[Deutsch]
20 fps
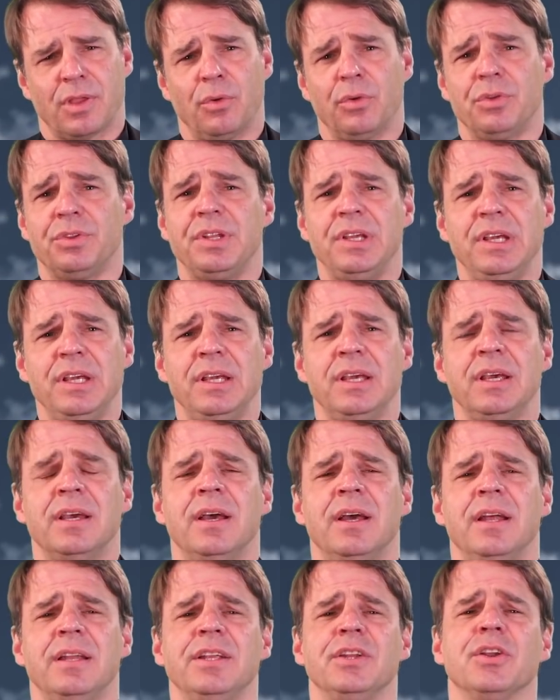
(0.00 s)
Und die,
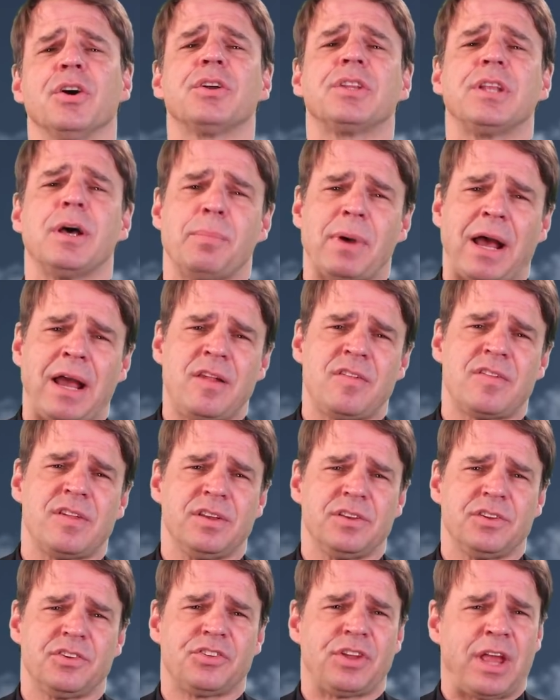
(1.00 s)
die noch dabei
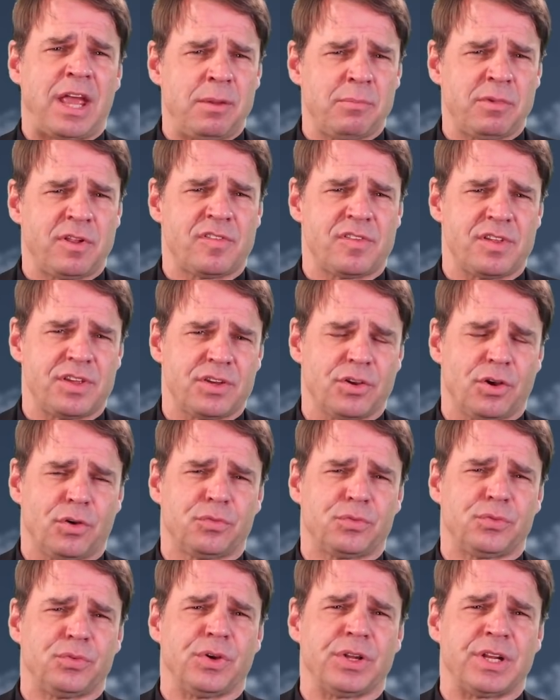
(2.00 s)
sind, schämen sich
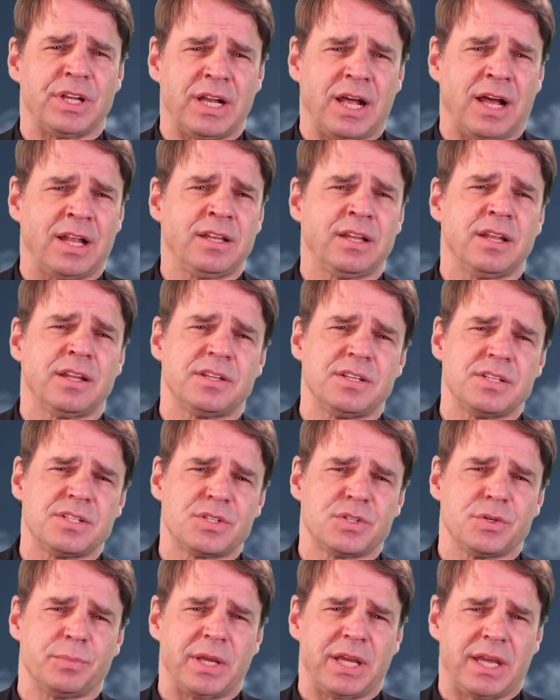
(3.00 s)
oft vor den anderen,
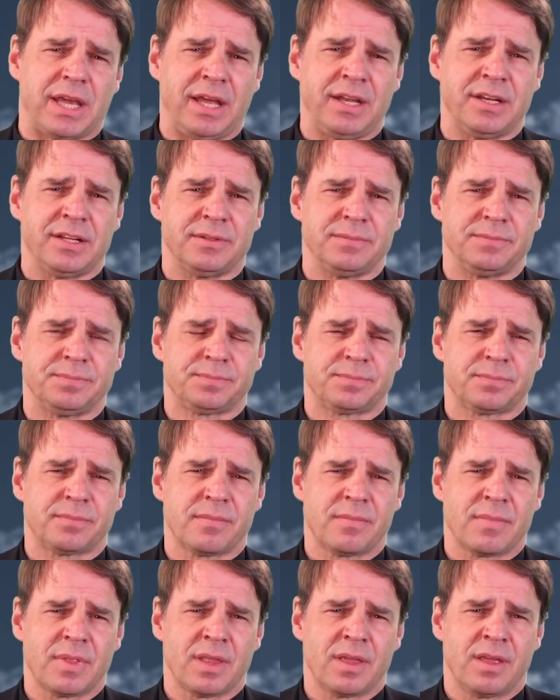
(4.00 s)
dies zu bekennen.
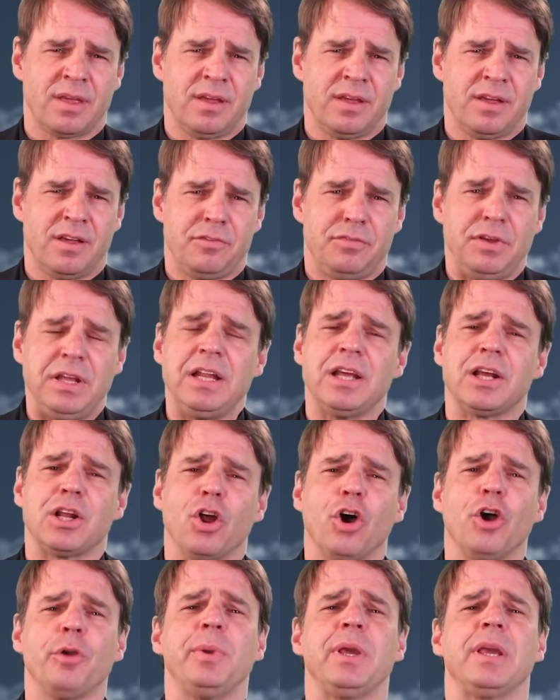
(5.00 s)
Viele
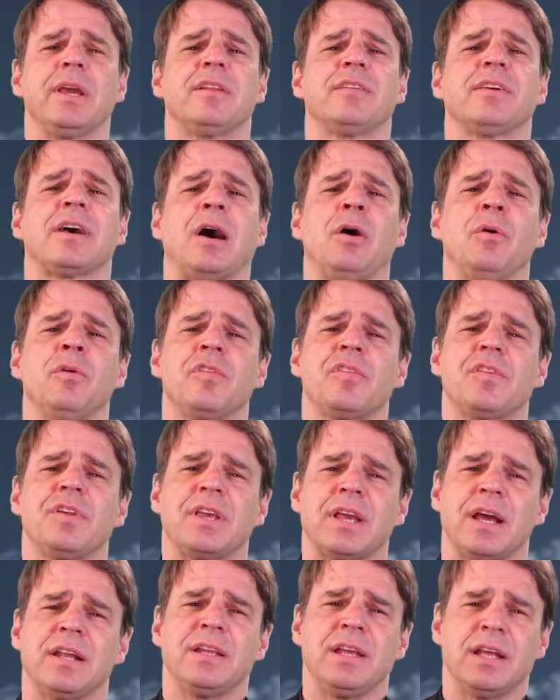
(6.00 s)
Gläubige trauen
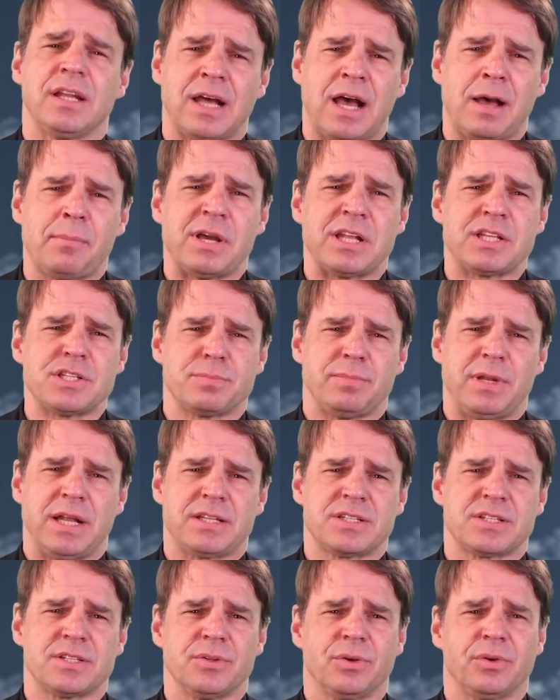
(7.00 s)
sich an ihren
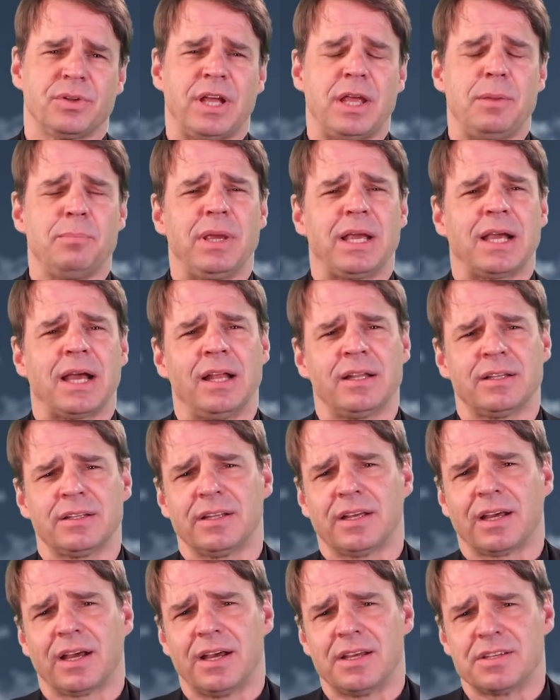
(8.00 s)
Arbeitsplätzen oder im
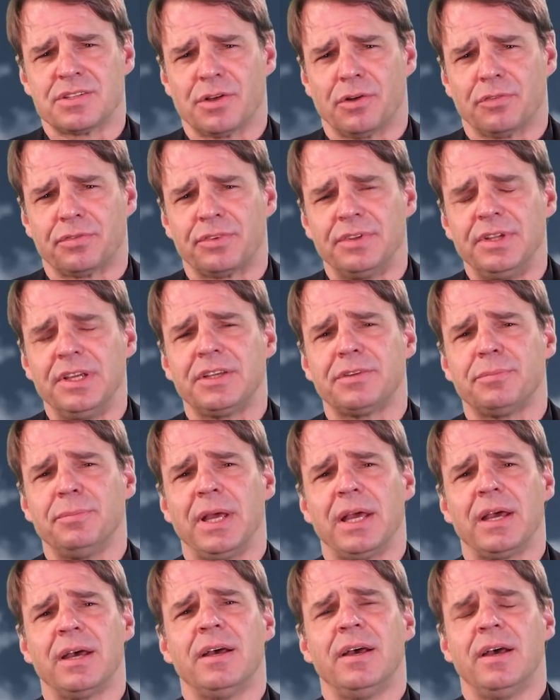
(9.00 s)
Bekanntenkreis oft nicht
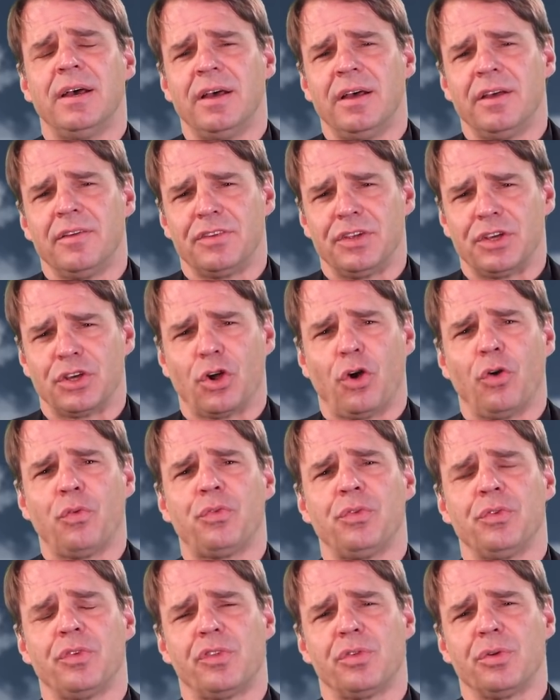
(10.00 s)
mehr, sich
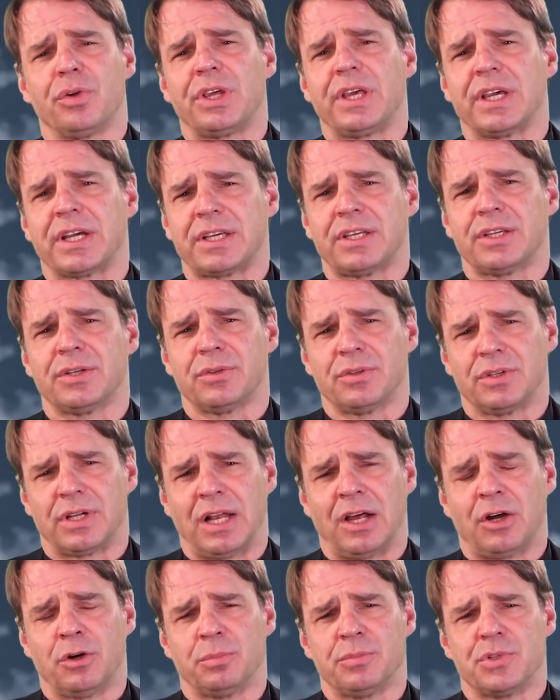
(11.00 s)
offen zu Kirche und
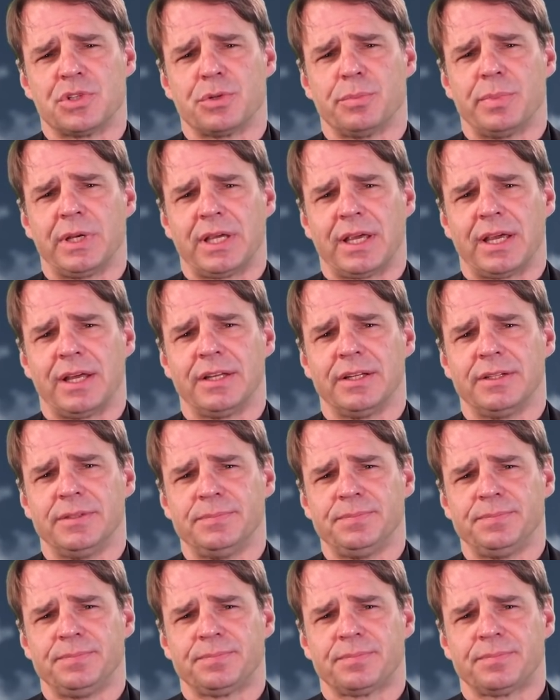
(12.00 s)
Glauben zu bekennen.